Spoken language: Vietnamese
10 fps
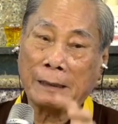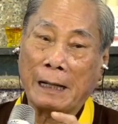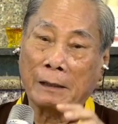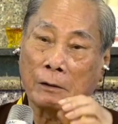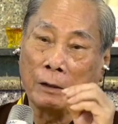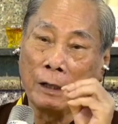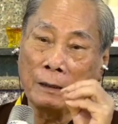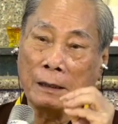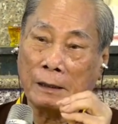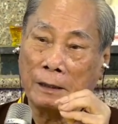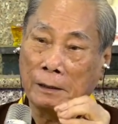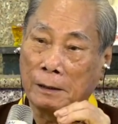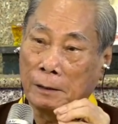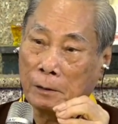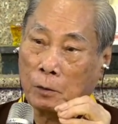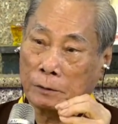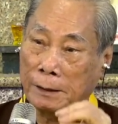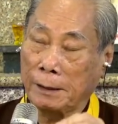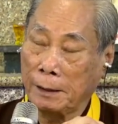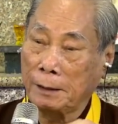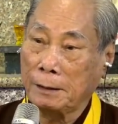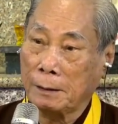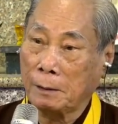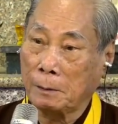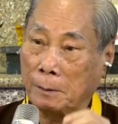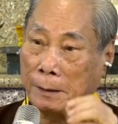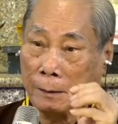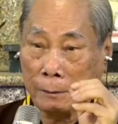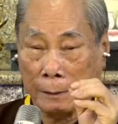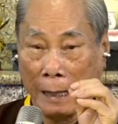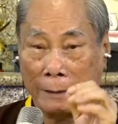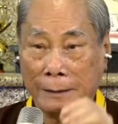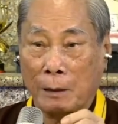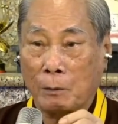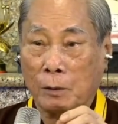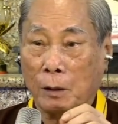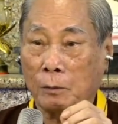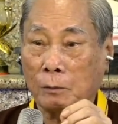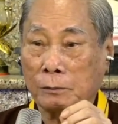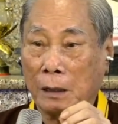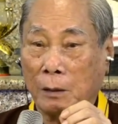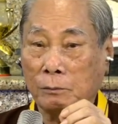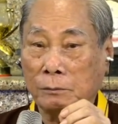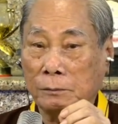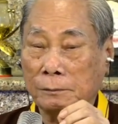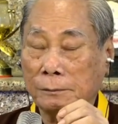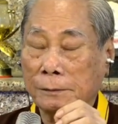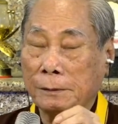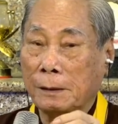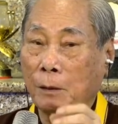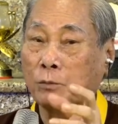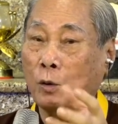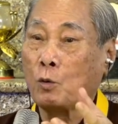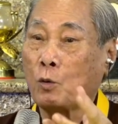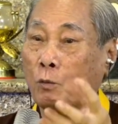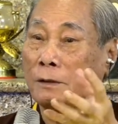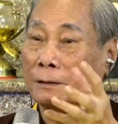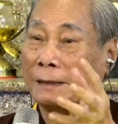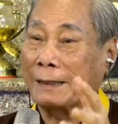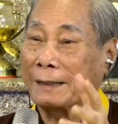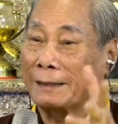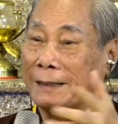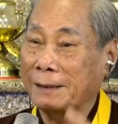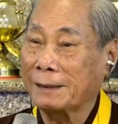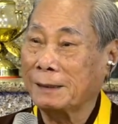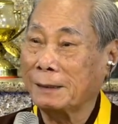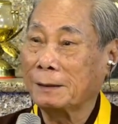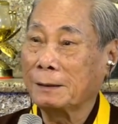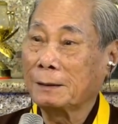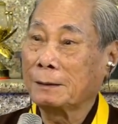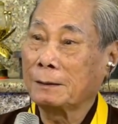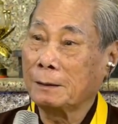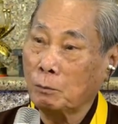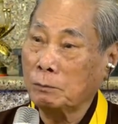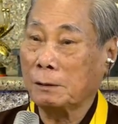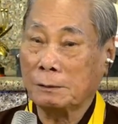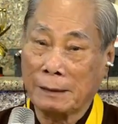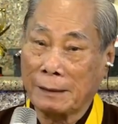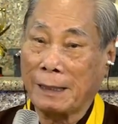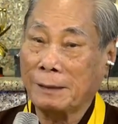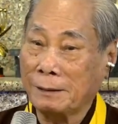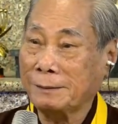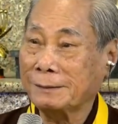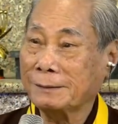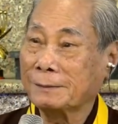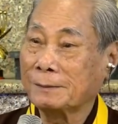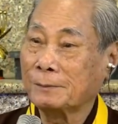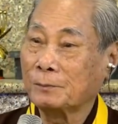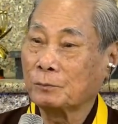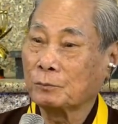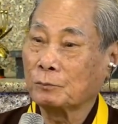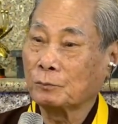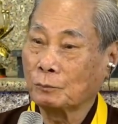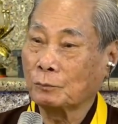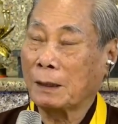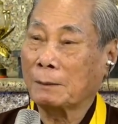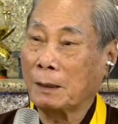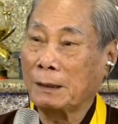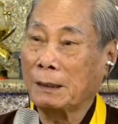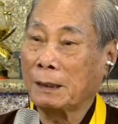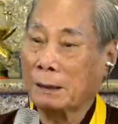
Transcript: tất cả người đến cái hiển linh thì con sẽ để ý nè. Ồ bây giờ tại sao ông đó mà ông tu cũng được thành này thành kia? Thì đúng rồi, thành Thánh. Mà bây